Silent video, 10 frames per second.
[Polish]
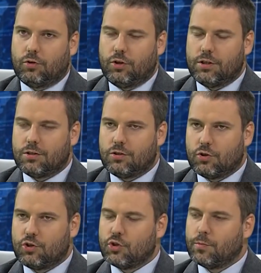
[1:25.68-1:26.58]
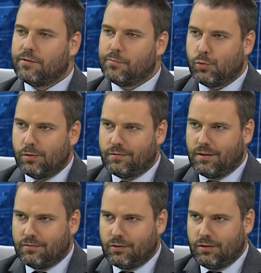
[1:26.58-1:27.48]
To jest coś, co ma wpływ
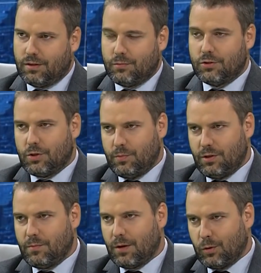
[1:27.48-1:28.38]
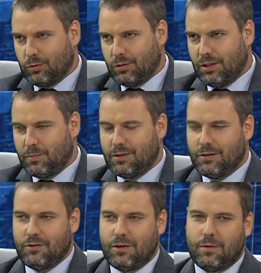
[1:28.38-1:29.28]
na wojnę, bo jeśli by nie miało, to nikt by
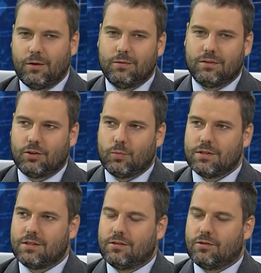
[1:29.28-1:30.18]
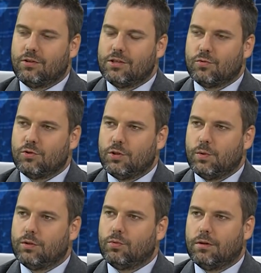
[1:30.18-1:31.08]
tego nie miał. Natomiast to nie są
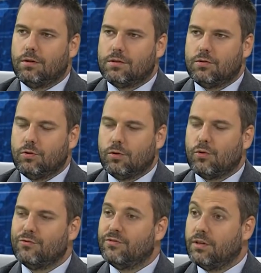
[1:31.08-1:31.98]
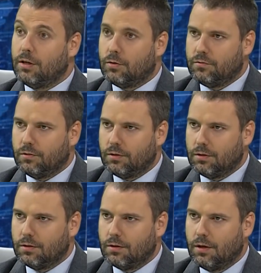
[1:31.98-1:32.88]
siły, które decydują o wyniku
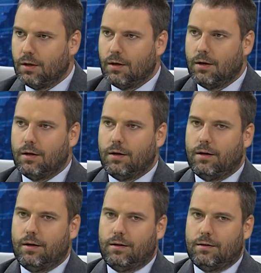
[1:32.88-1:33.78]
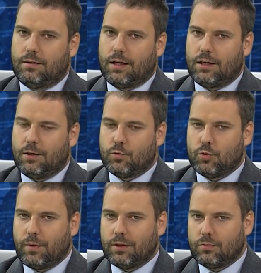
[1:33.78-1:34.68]
wojny. E, takich
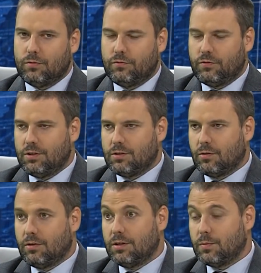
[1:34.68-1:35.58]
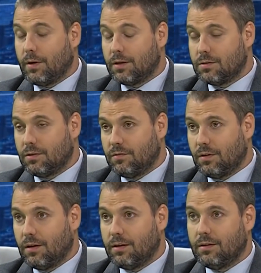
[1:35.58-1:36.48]
przypadków w historii jest bardzo
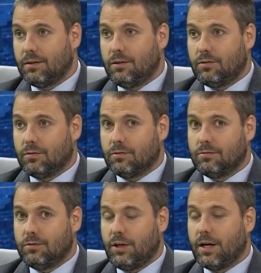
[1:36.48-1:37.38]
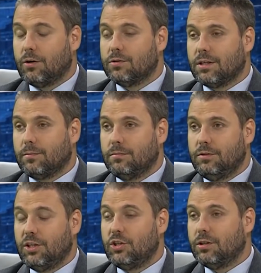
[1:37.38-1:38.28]
niewiele i to nie jako sam
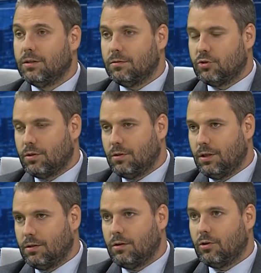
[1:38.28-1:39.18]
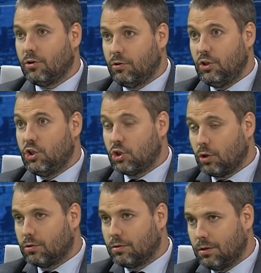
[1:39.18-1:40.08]
jedyny czynnik, tylko
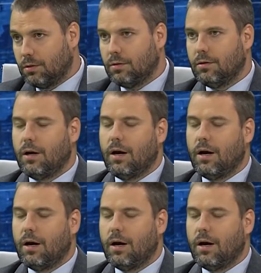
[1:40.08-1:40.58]
istotny